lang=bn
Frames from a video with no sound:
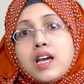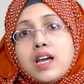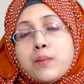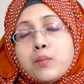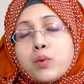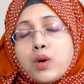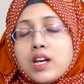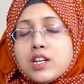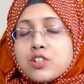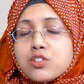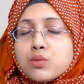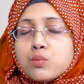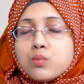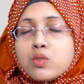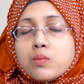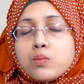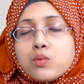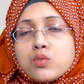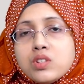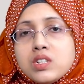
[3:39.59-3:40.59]
এবং এই
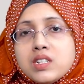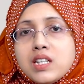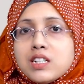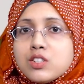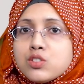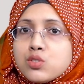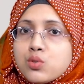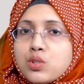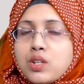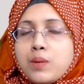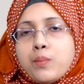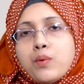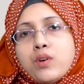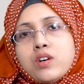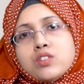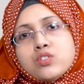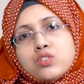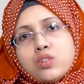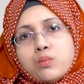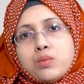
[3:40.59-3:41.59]
সময়ের মধ্যে তার ছড়িয়ে
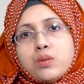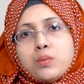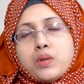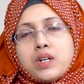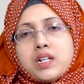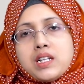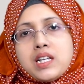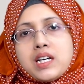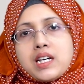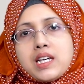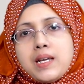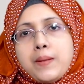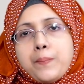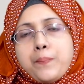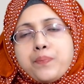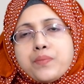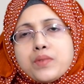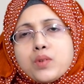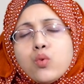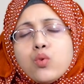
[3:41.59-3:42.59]
পড়ার সম্ভাবনা থাকে
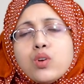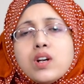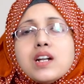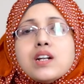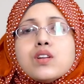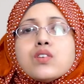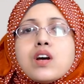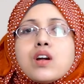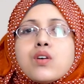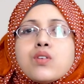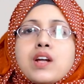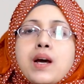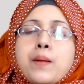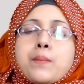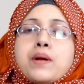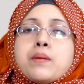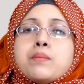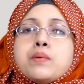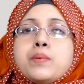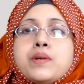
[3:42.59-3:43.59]
অন্যান্য কারণে
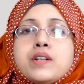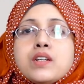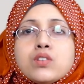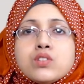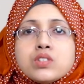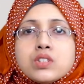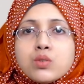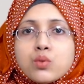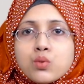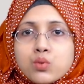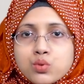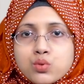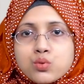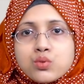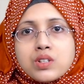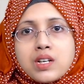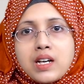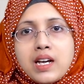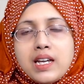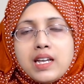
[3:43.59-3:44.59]
আমরা বিভিন্ন যে ওষুধ
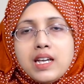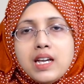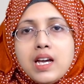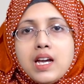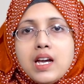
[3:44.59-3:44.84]
খাই